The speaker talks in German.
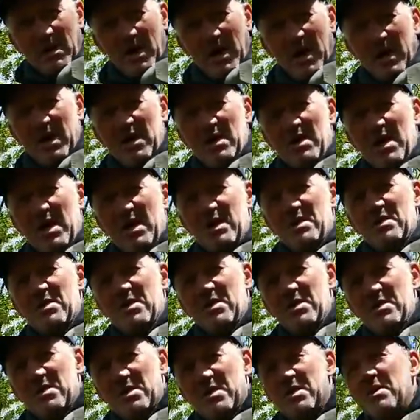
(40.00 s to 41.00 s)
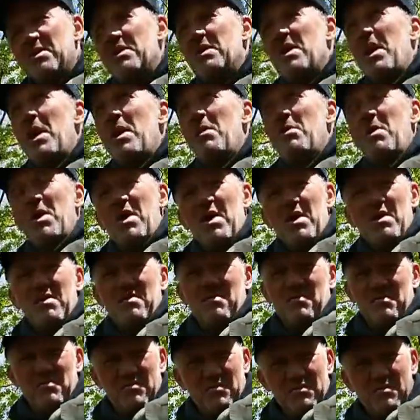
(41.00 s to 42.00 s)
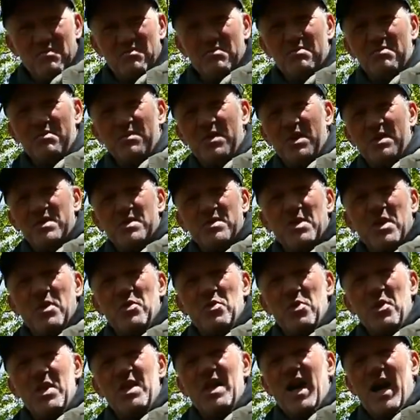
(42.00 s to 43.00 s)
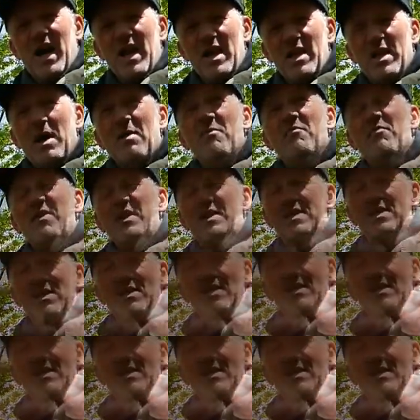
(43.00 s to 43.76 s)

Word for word: Eigentlich Hecht, richtig, aber da sind natürlich alle am Wasser.